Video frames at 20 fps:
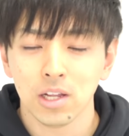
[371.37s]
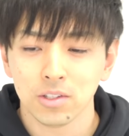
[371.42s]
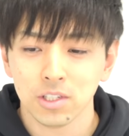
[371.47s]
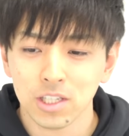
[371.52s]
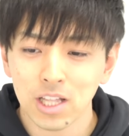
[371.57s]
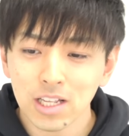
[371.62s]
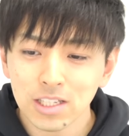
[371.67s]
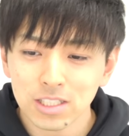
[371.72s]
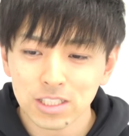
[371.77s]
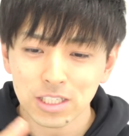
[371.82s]

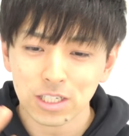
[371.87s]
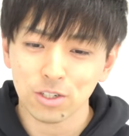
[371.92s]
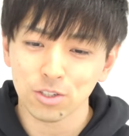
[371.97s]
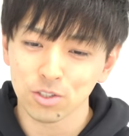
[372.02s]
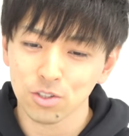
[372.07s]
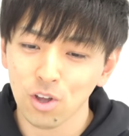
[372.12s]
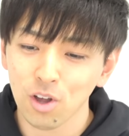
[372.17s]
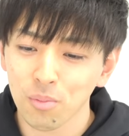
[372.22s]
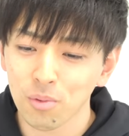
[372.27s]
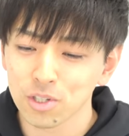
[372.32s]
になっちゃ
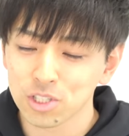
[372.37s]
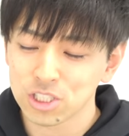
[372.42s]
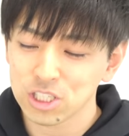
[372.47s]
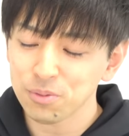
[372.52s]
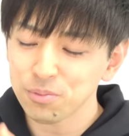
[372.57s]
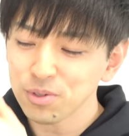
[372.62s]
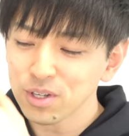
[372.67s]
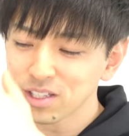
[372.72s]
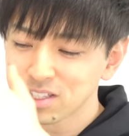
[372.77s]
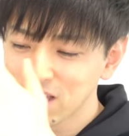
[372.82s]
うともう
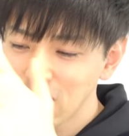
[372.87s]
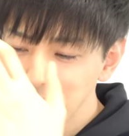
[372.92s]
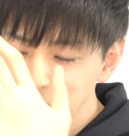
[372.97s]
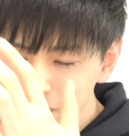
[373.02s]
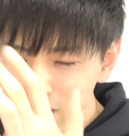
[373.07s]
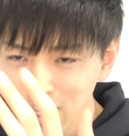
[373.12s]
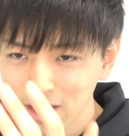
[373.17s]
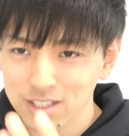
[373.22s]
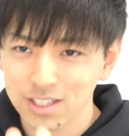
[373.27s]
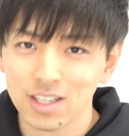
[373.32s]
自分は
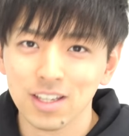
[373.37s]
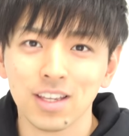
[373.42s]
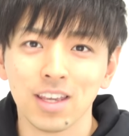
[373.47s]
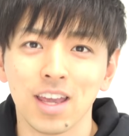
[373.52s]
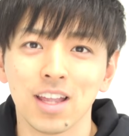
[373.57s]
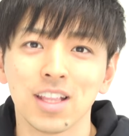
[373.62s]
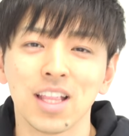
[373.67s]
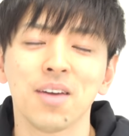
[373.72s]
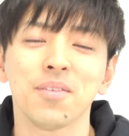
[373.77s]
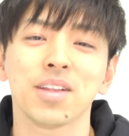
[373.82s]
ダメな人
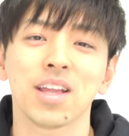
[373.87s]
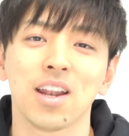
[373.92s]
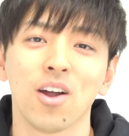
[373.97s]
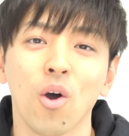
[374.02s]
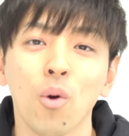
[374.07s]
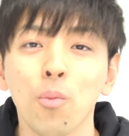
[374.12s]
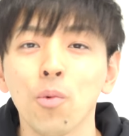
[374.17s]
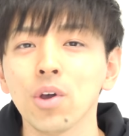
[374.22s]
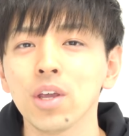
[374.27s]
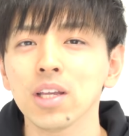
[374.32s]
間だみたい
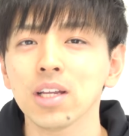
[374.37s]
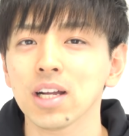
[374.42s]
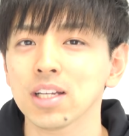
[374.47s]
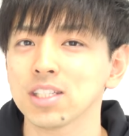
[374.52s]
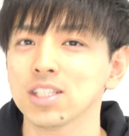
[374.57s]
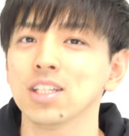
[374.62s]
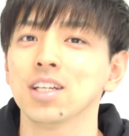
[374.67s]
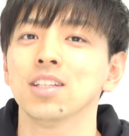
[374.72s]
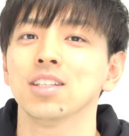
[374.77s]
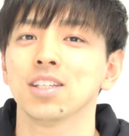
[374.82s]
な思い
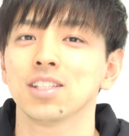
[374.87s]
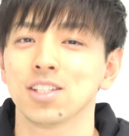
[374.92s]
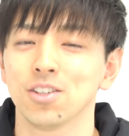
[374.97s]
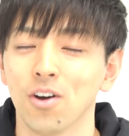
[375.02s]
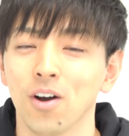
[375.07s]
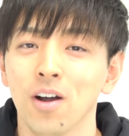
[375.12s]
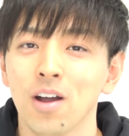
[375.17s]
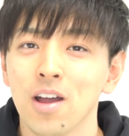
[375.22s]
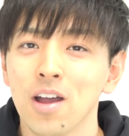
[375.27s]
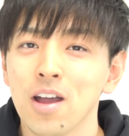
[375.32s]
がちなんです
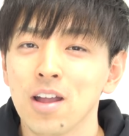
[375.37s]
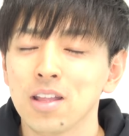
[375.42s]
よ。